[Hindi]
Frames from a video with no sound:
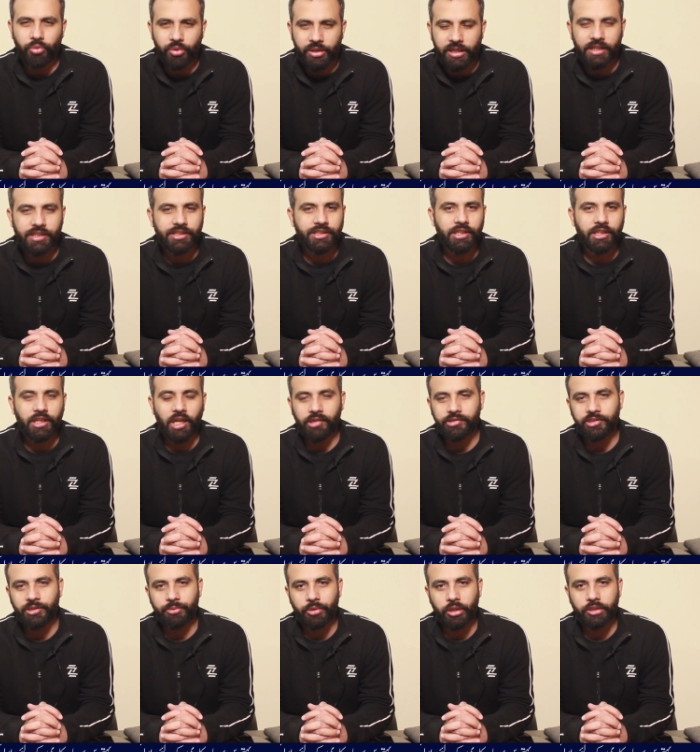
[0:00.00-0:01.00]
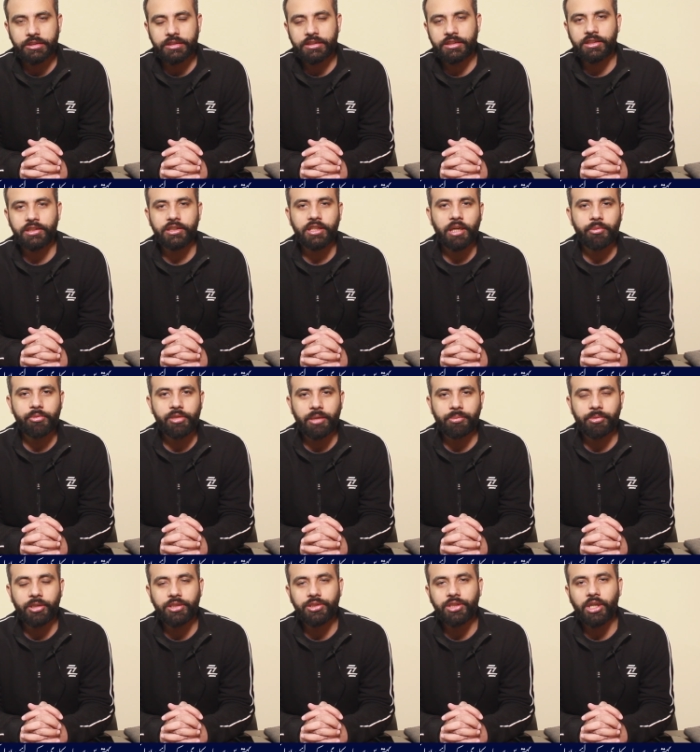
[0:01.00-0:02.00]
रियल इस्टेट हाउसिंग प्रोजेक्ट्स की टाइमली
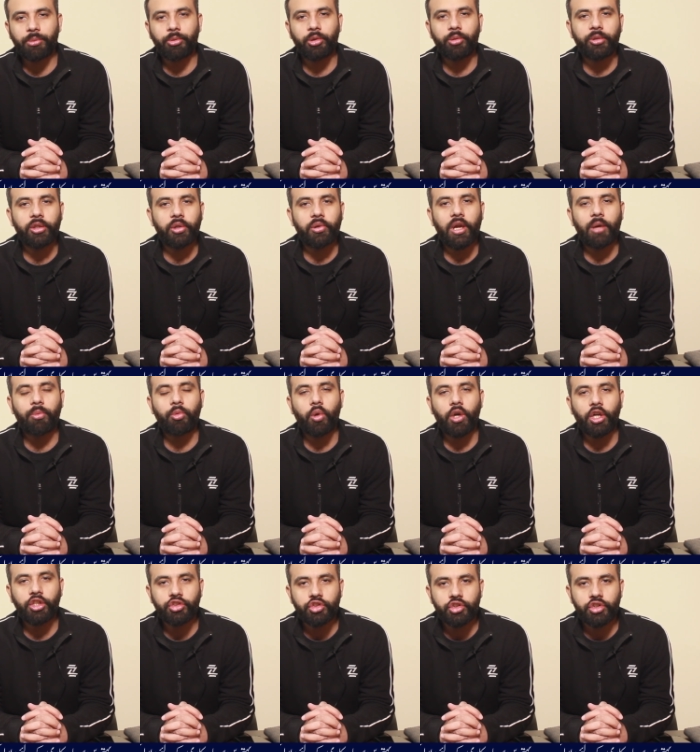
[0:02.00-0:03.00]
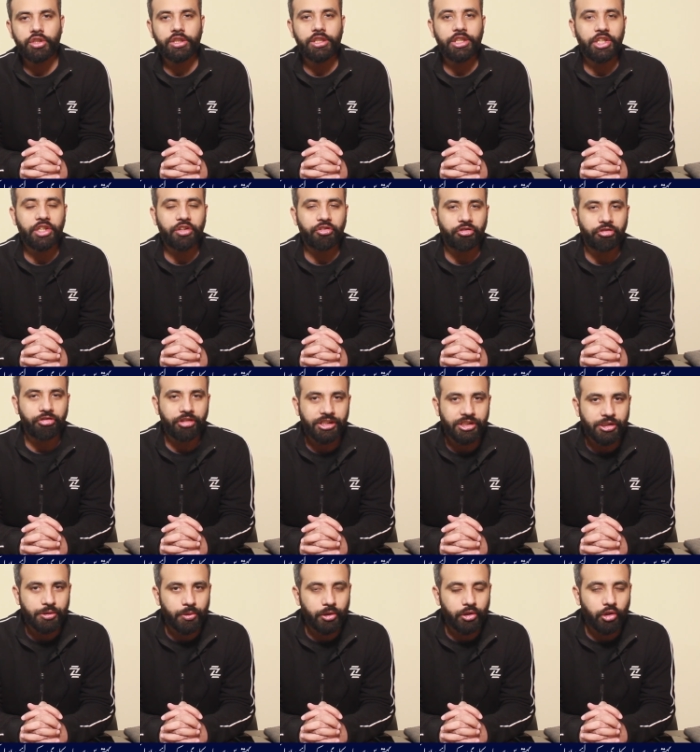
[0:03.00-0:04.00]
अपडेट्स आपको मिले और आपको अच्छी
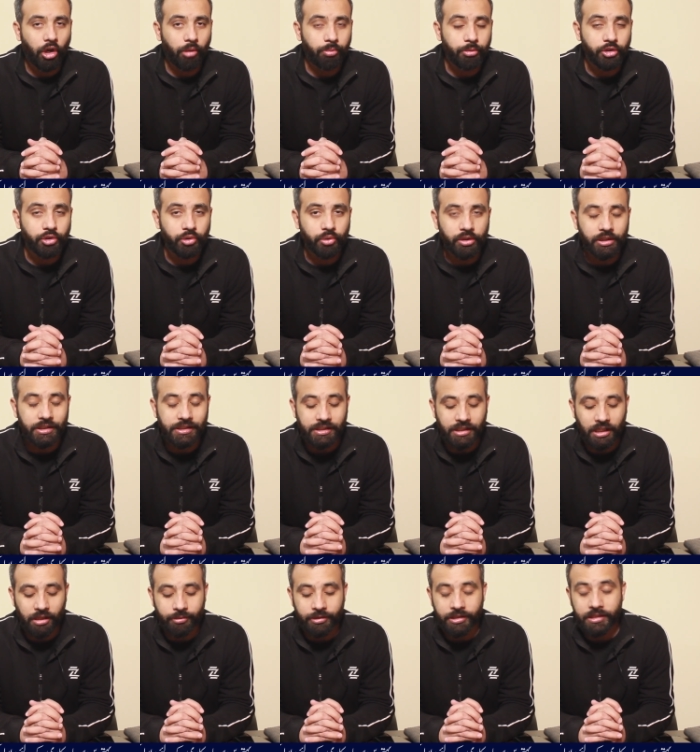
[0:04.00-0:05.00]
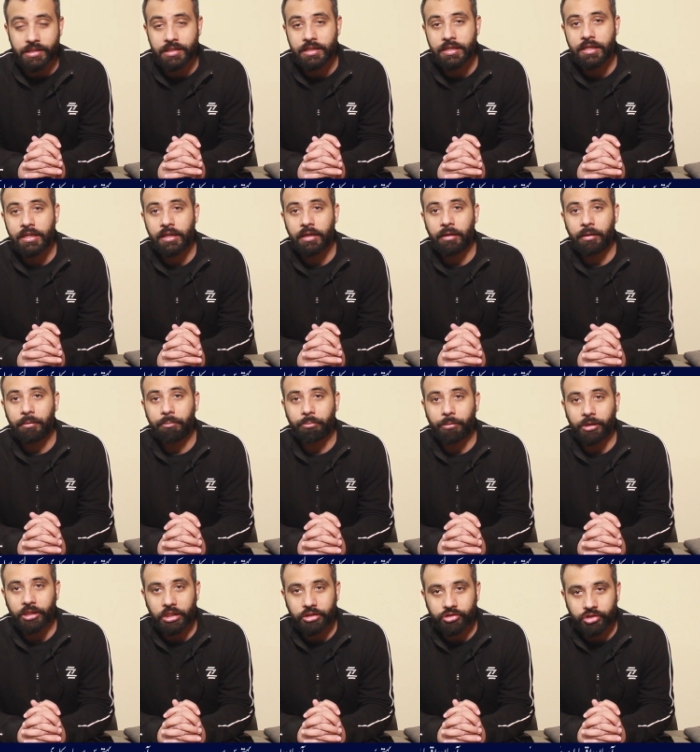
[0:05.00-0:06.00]
इन्वेस्टमेंट अपॉर्चुनिटीज़ का भी
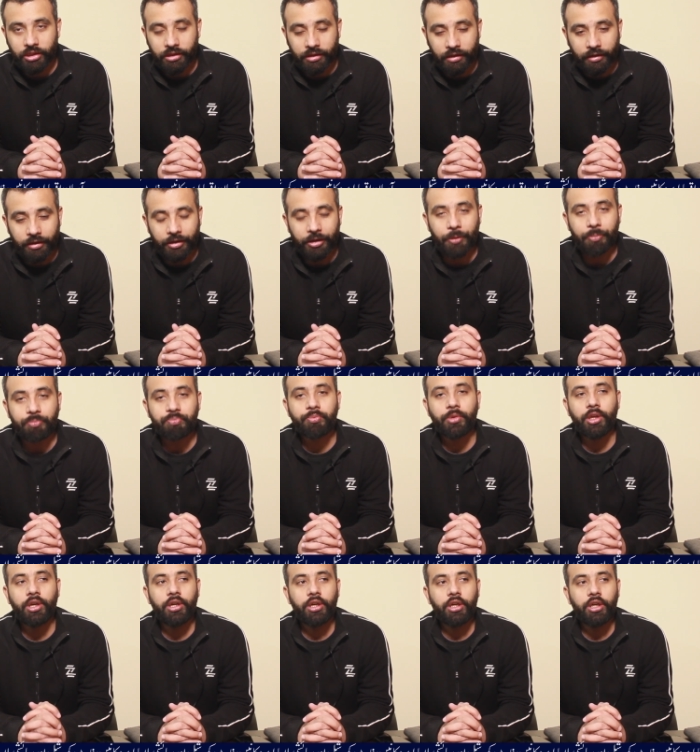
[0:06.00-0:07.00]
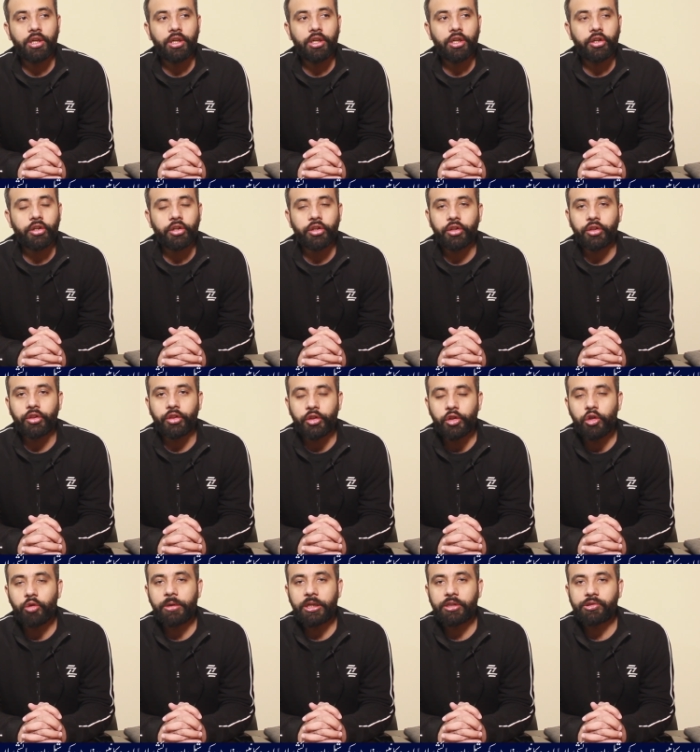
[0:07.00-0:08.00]
पता चलता रहे
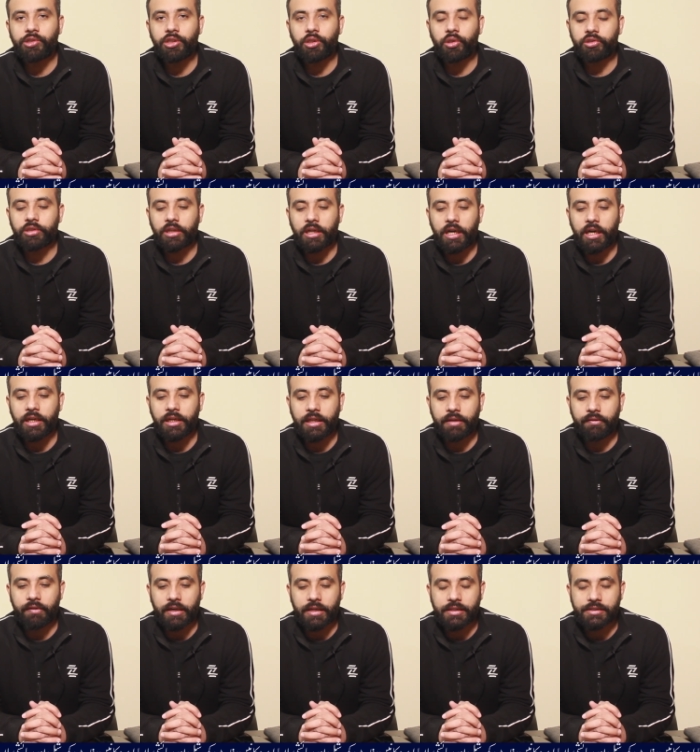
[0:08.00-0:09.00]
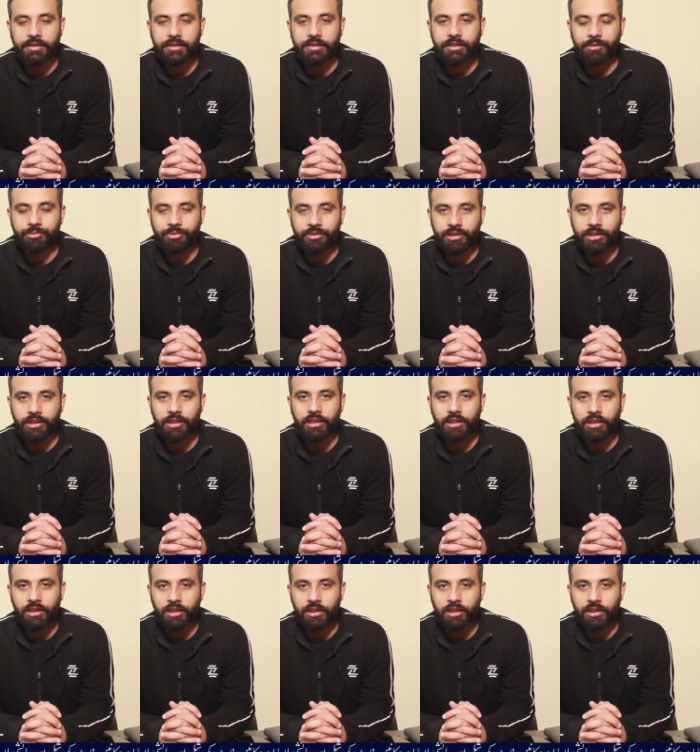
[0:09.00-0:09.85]
न्यू मेट्रो सिटी कदर खान के हवाले से जब से